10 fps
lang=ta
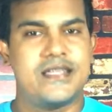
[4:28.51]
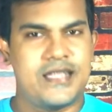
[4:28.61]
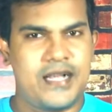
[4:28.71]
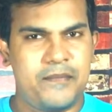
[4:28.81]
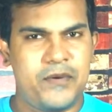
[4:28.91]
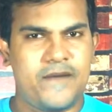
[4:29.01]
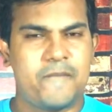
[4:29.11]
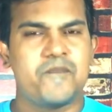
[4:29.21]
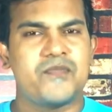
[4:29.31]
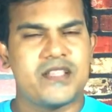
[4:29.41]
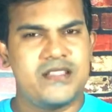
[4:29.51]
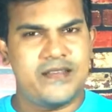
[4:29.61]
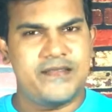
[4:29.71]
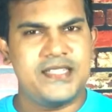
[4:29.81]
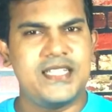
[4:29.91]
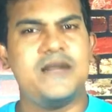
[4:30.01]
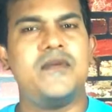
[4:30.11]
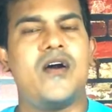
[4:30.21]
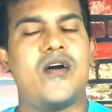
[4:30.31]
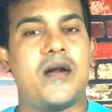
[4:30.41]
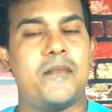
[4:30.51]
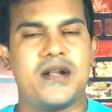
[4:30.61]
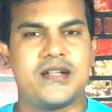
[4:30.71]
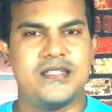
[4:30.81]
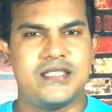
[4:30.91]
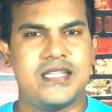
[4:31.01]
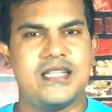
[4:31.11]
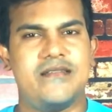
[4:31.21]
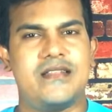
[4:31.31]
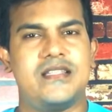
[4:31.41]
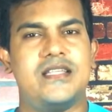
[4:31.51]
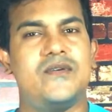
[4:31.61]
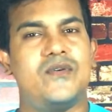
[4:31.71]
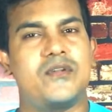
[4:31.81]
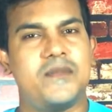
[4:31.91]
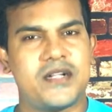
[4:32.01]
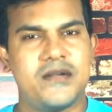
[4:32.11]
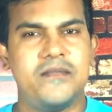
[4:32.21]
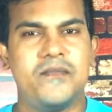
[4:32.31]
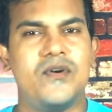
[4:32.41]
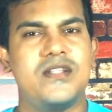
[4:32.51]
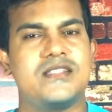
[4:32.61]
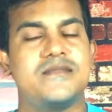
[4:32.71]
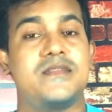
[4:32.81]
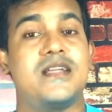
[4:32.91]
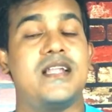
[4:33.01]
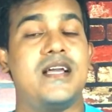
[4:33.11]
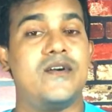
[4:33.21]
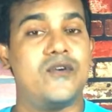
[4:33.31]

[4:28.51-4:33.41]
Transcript: இதுக்கப்புறம் இந்த விஷயம் அவங்க அம்மாவுக்கு தெரிய வருது ஒரு பக்கம் போலீஸும் தேட